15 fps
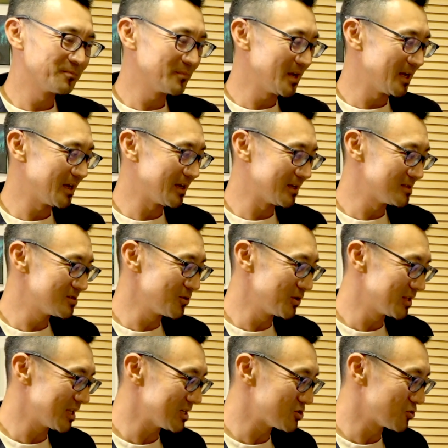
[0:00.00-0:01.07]
えー、そう
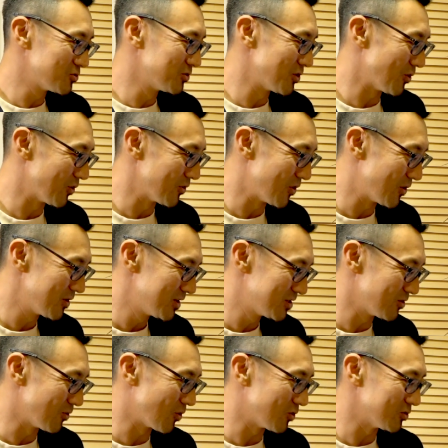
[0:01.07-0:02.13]
いった職業の
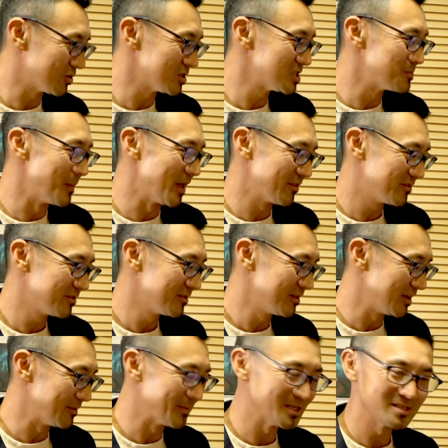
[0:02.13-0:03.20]
人のことをスメフって
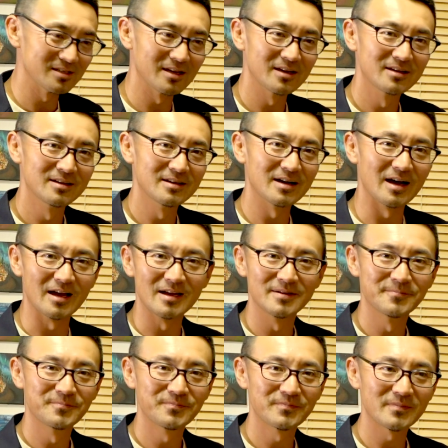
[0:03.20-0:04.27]
言いますねはい
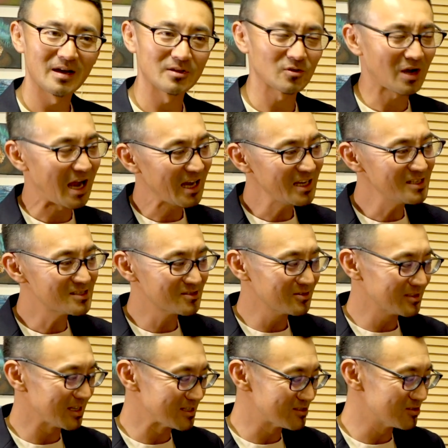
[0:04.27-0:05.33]
あと鍵
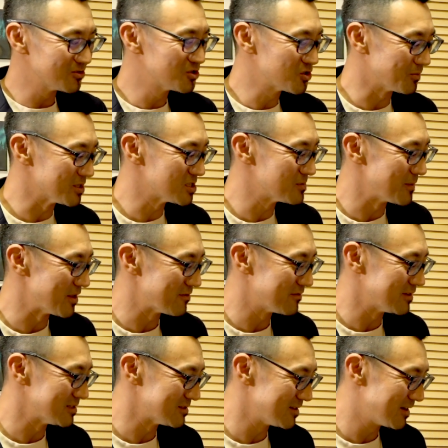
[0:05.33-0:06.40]
作ったりする人もスミス
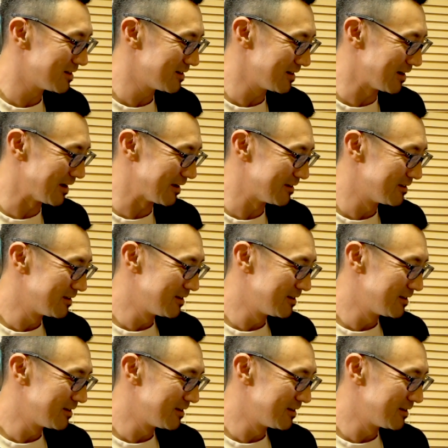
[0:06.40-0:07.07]
ですねはい、